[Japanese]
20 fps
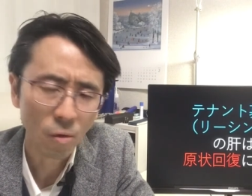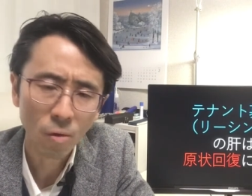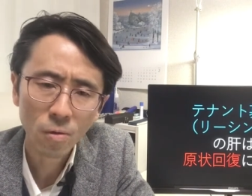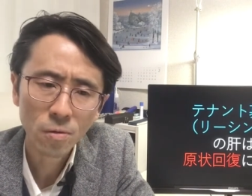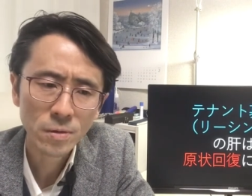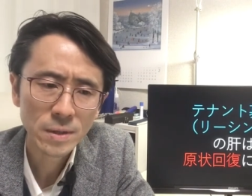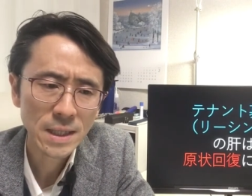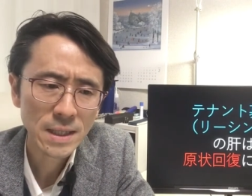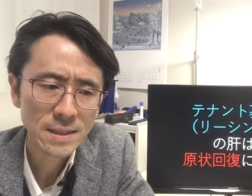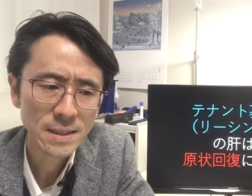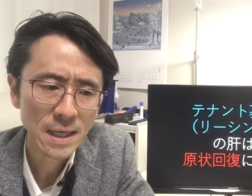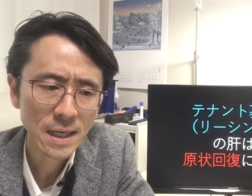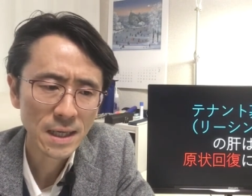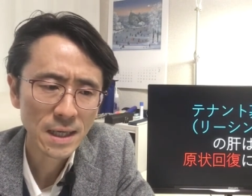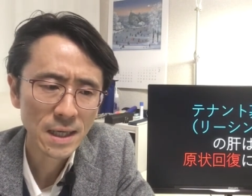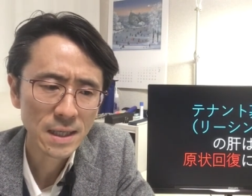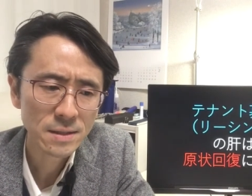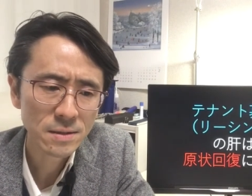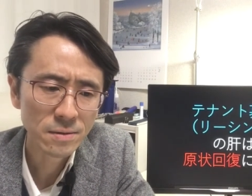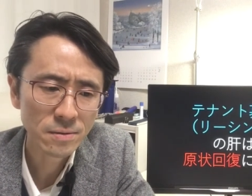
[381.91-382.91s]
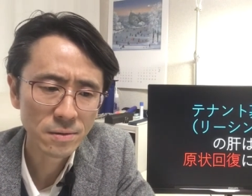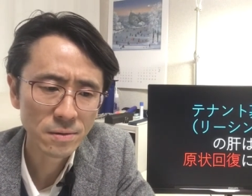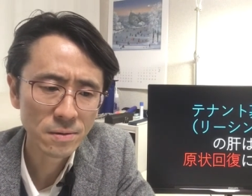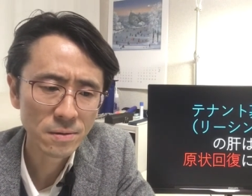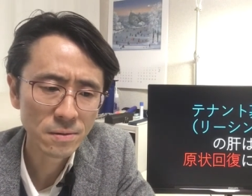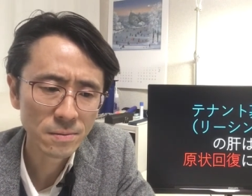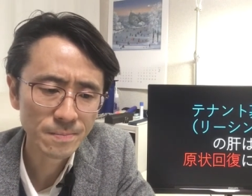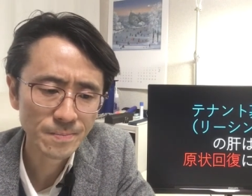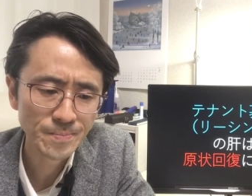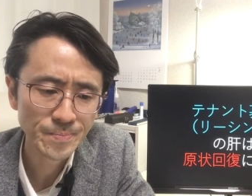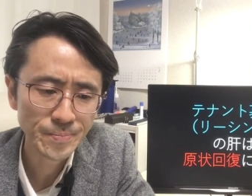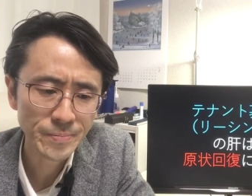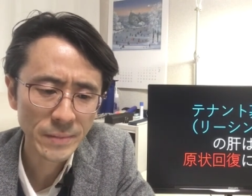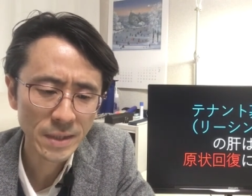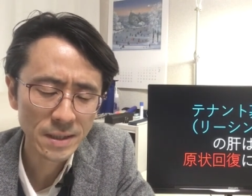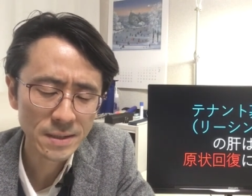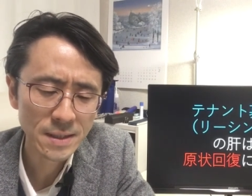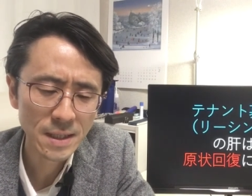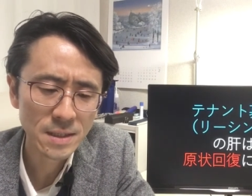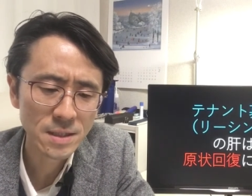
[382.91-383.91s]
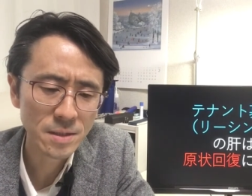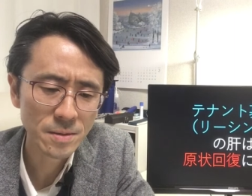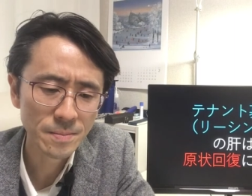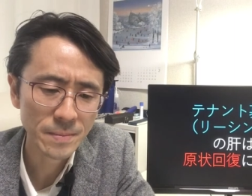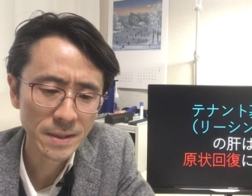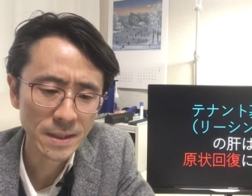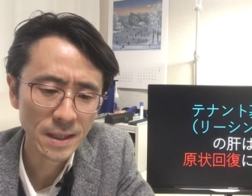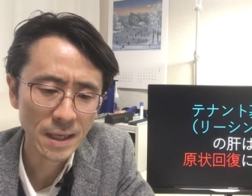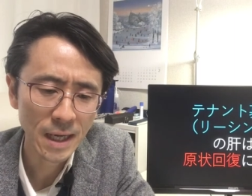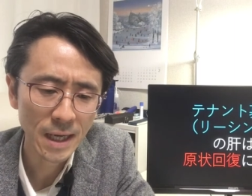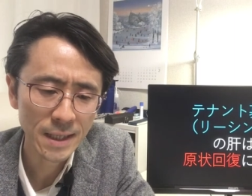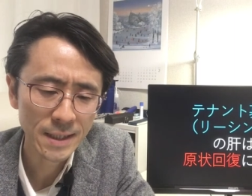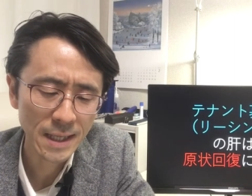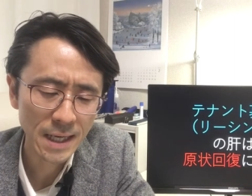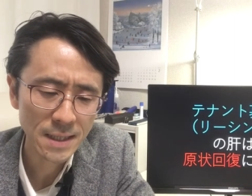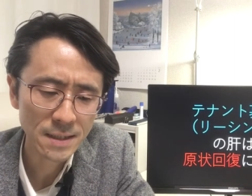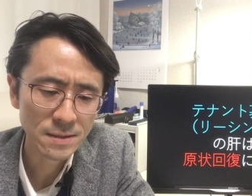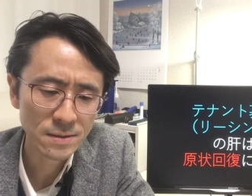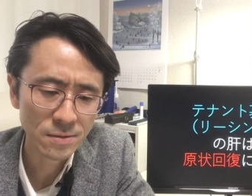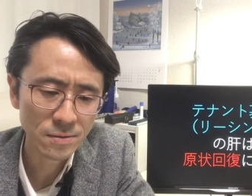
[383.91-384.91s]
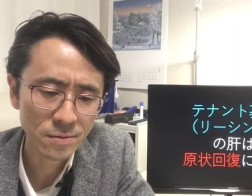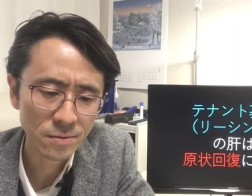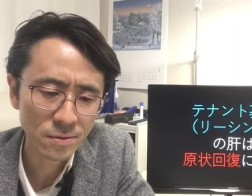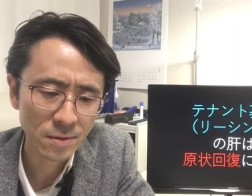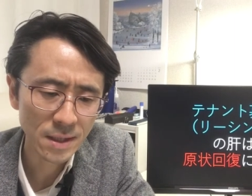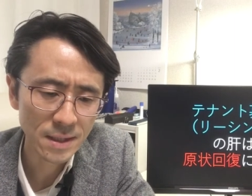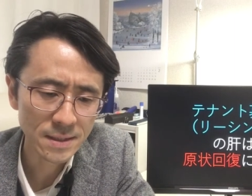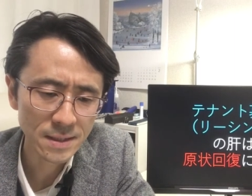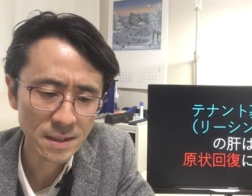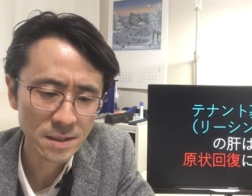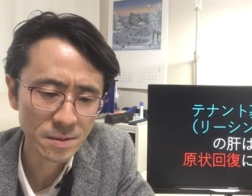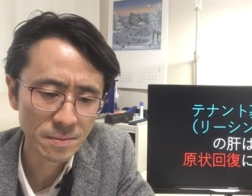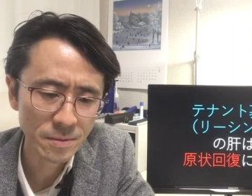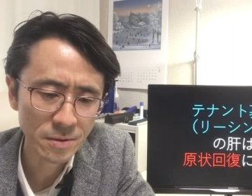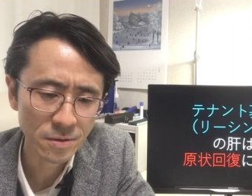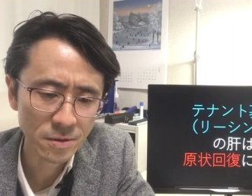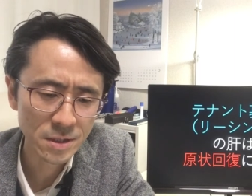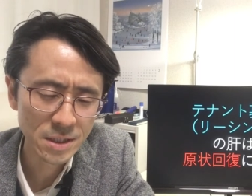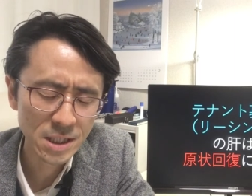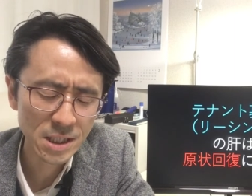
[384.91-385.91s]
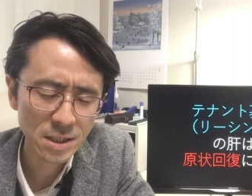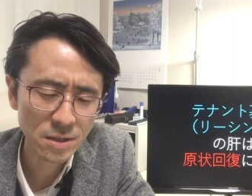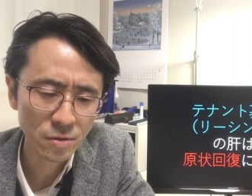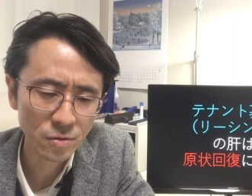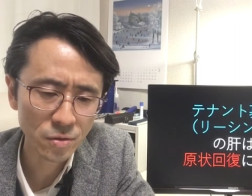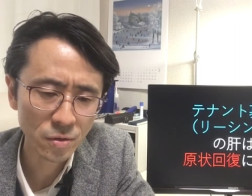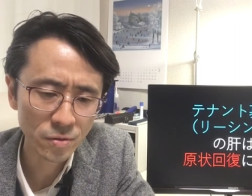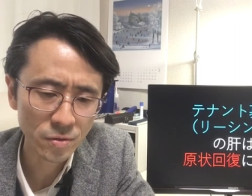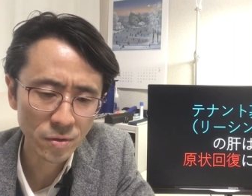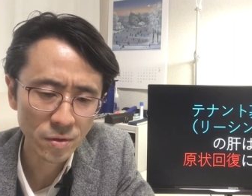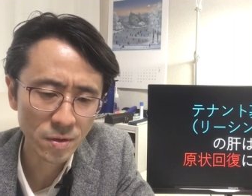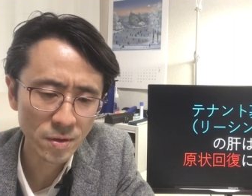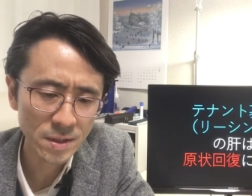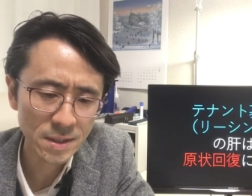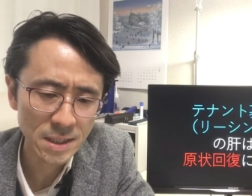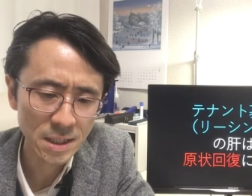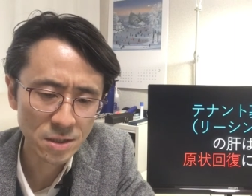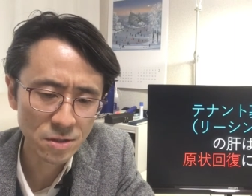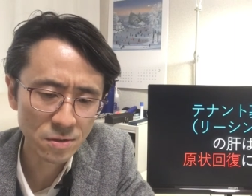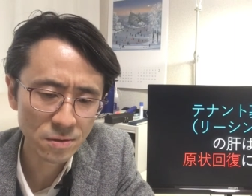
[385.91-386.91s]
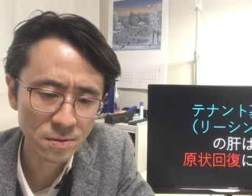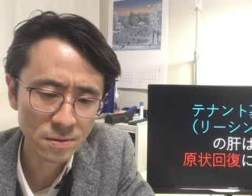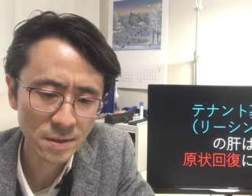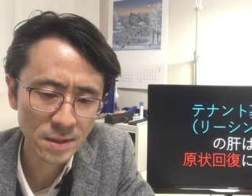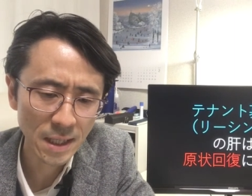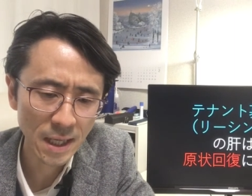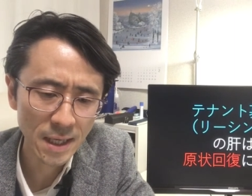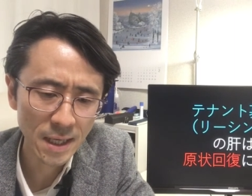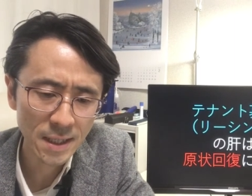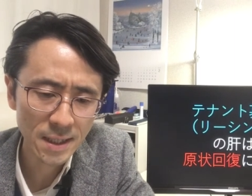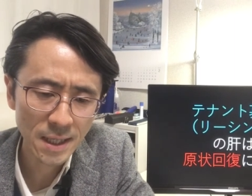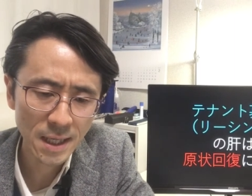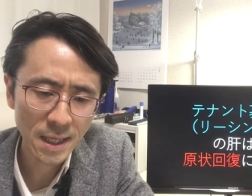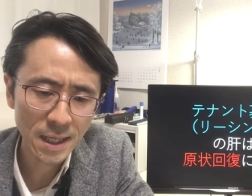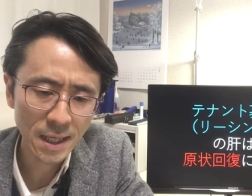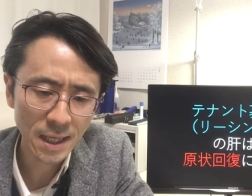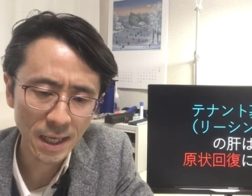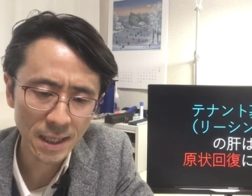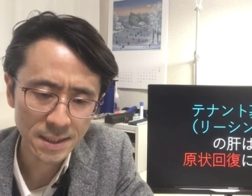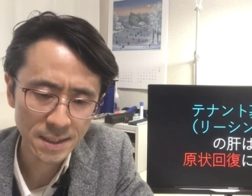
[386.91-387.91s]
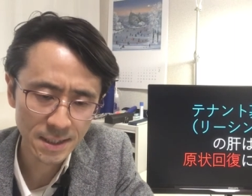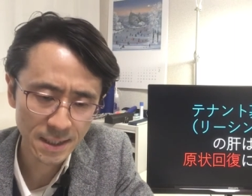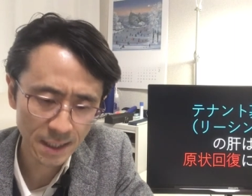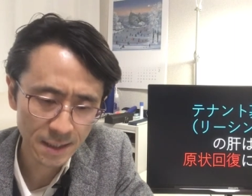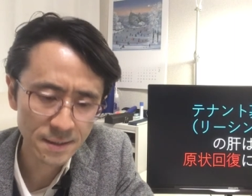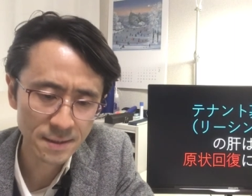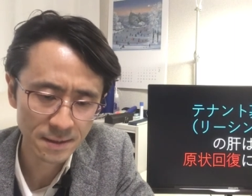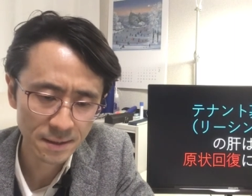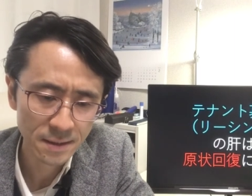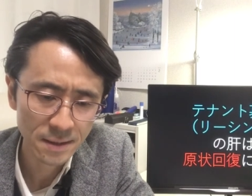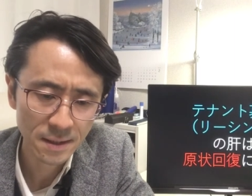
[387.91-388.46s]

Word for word: オーナーさんがその設備内装とか設備をきちっと整えた状態で貸し出す